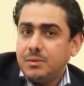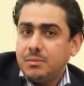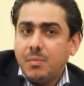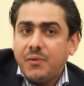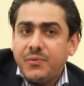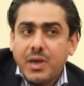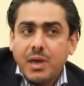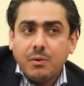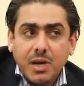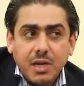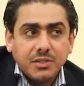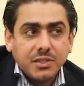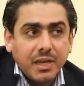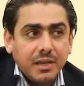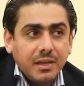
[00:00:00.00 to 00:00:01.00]
ما فيها ولا
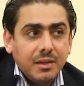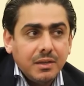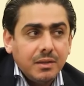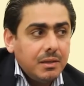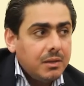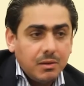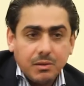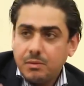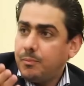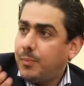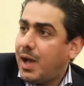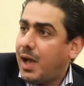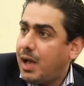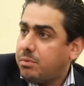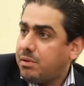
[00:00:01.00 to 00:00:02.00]
شيء
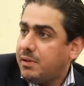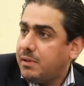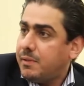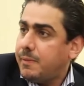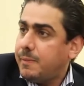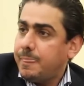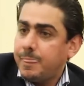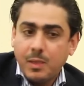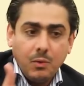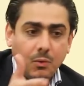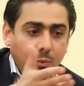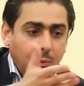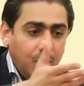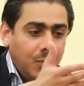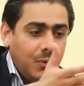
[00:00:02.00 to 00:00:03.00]
بحر
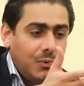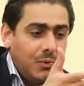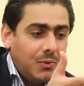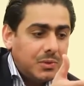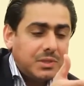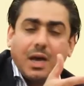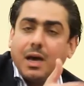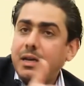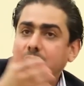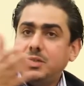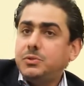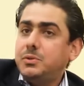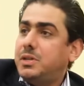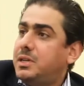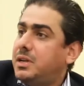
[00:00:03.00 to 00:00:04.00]
وتعال
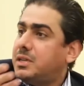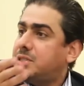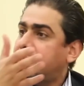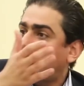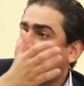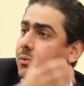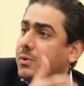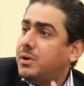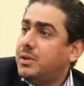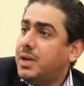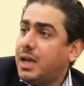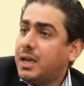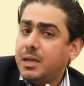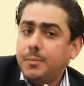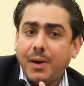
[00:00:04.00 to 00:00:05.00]
يجون الناس يتسوقون
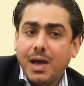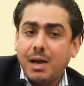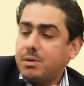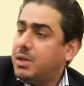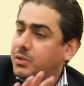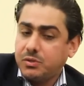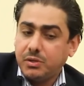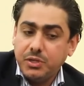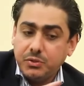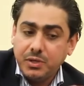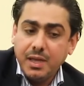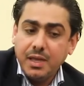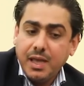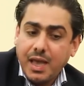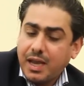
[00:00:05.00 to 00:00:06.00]
حق البحر يجون
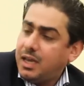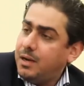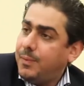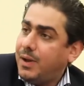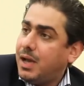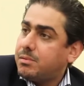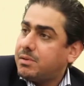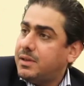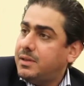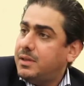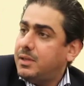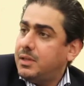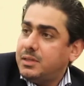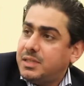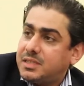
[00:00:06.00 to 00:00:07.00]
حق البحر
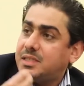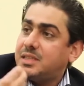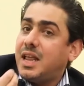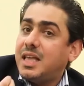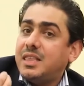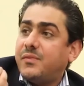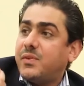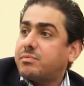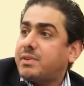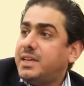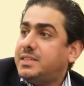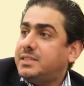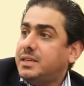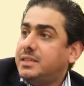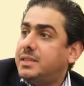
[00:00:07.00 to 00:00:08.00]
دز الهدف الرئيسي